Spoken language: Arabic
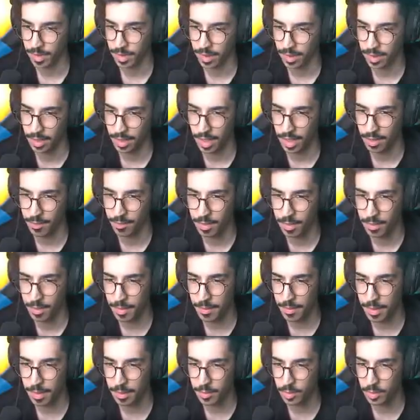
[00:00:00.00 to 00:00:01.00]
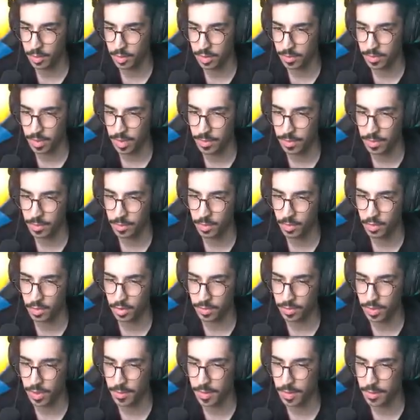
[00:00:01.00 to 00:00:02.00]
يا عمي ما معي بوس ما معي
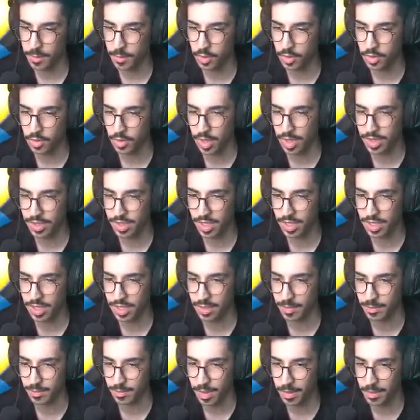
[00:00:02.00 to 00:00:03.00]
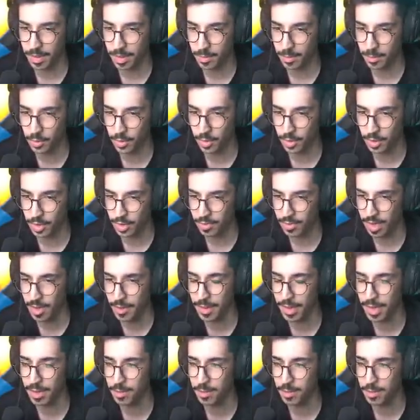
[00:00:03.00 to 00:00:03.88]
بوس ما معي بوس ذا يصدم ما معي بوس ما معي